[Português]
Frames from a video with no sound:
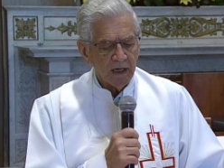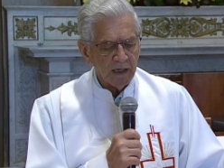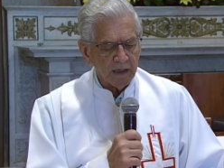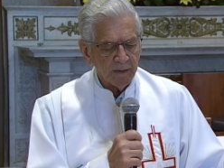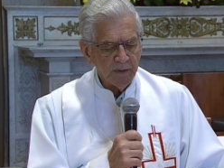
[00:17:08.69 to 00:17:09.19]

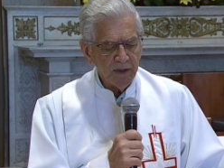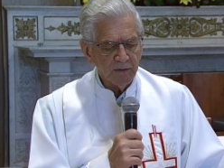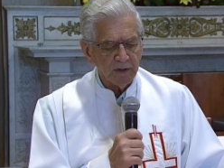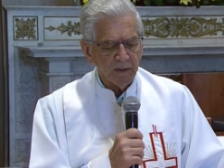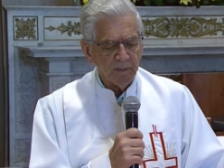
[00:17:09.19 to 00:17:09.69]
a
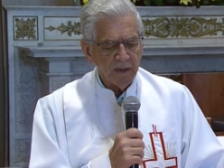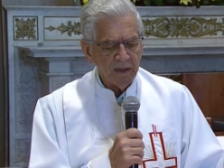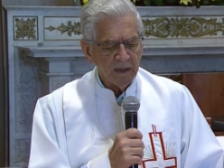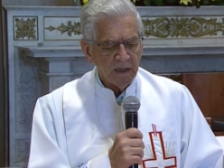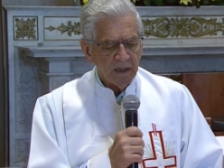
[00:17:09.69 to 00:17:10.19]
caminho
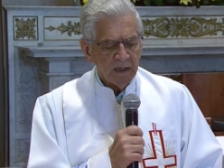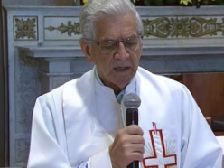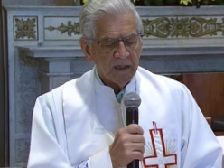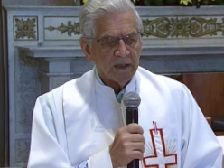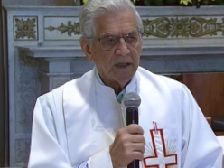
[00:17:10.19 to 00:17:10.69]
também
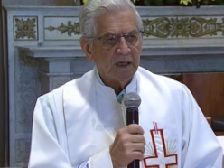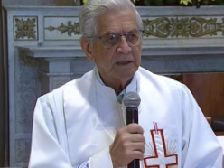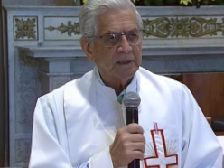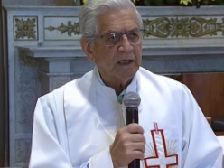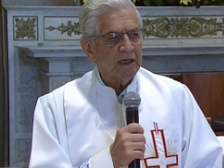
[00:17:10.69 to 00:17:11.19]
na
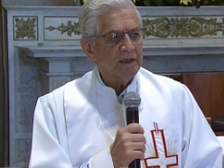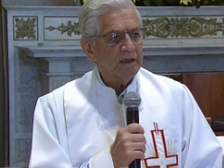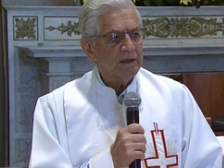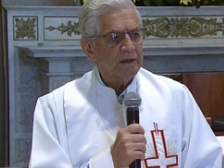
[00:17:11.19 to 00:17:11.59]
estrada